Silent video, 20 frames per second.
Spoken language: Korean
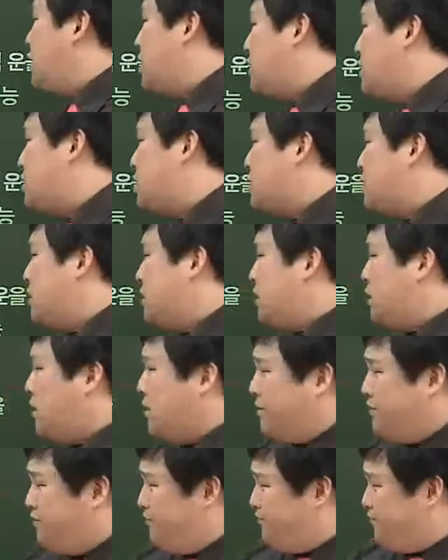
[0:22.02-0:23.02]
이게
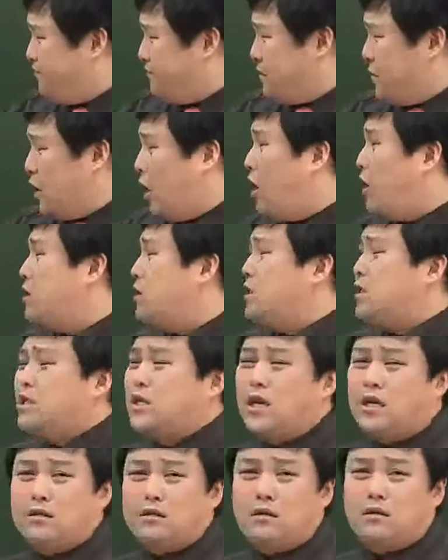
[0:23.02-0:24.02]
지금
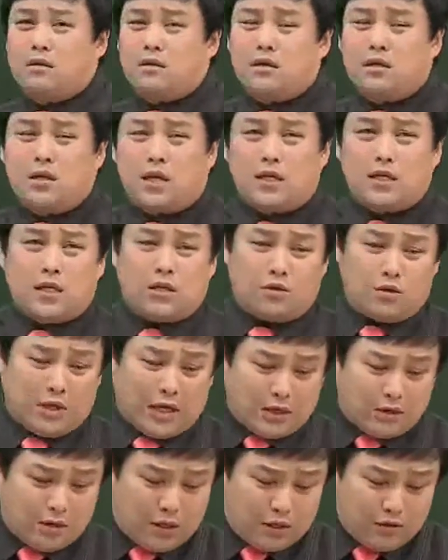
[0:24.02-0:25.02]
현실에서는 그게 제대로
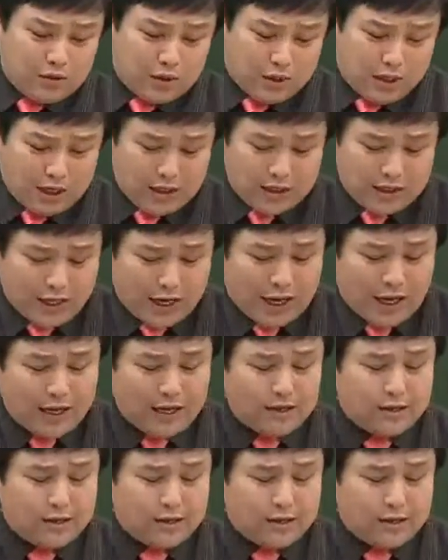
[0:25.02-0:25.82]
작동할 수 있겠느냐